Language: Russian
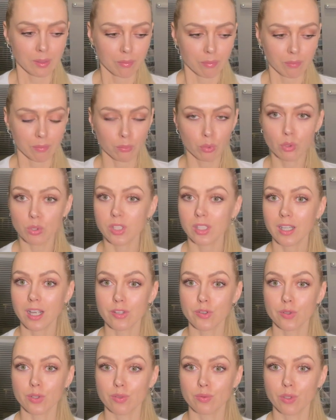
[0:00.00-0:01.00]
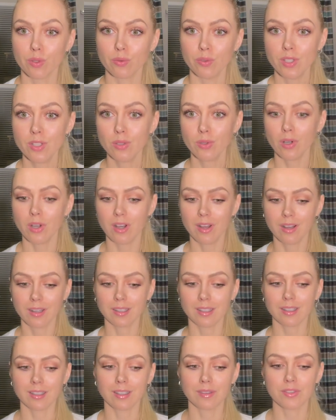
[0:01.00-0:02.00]
Буду заканчивать свое видео.
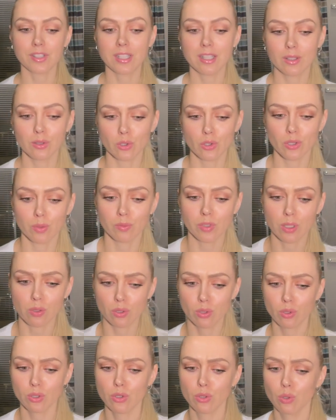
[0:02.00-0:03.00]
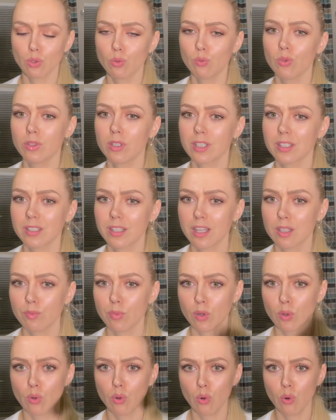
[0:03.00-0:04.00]
А, в следующем, я уже еще думала рассказать
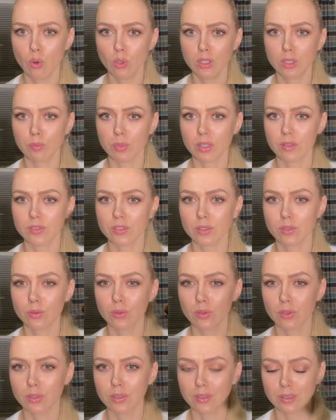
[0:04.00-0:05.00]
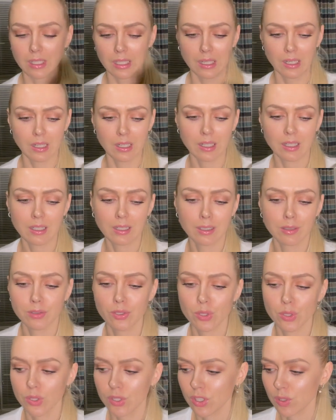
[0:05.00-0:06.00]
про уход и про все, а,
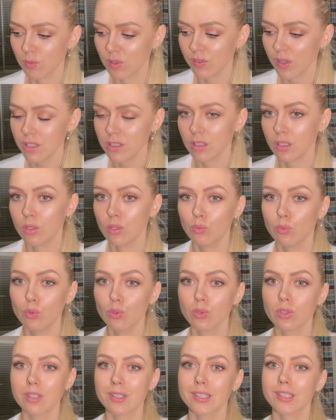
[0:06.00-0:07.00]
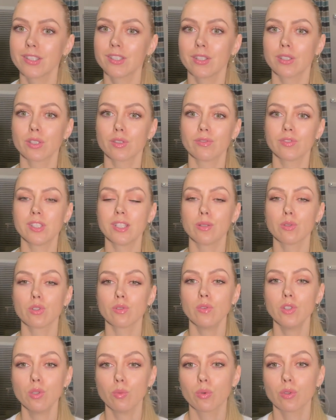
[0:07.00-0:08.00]
что с этим связано, но буду, наверное, делать в следующем
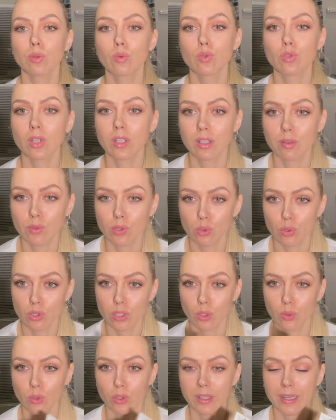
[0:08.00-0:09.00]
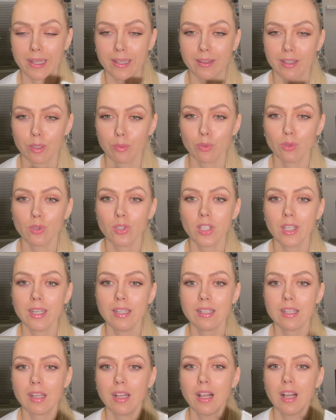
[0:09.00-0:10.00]
видео, потому что это видео уже такое длинное
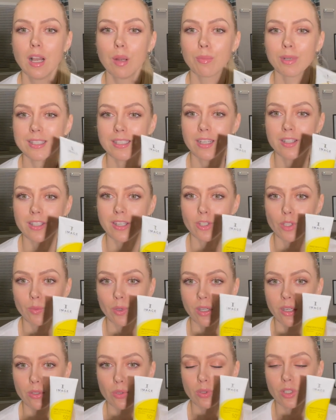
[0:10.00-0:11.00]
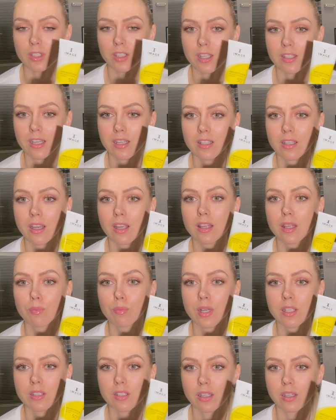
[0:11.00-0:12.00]
получается. Последнее, о чем я хочу рассказать, это
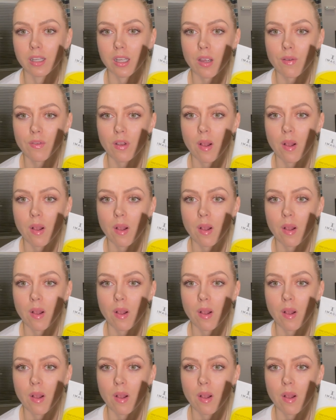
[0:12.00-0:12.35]
must-have